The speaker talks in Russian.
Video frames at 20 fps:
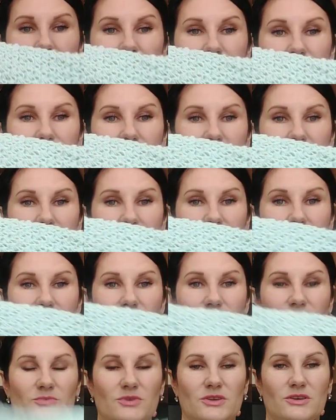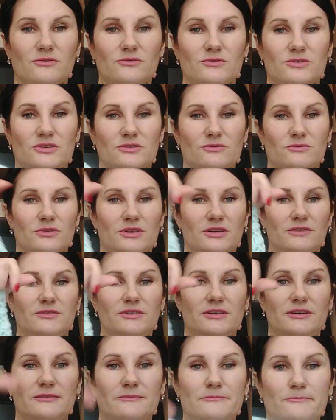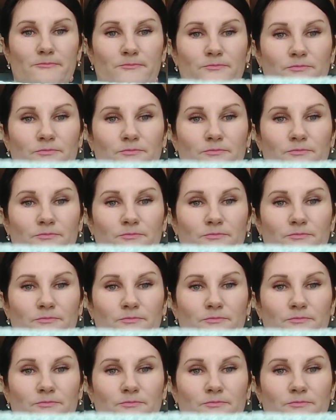такой стадии у меня уже рукава.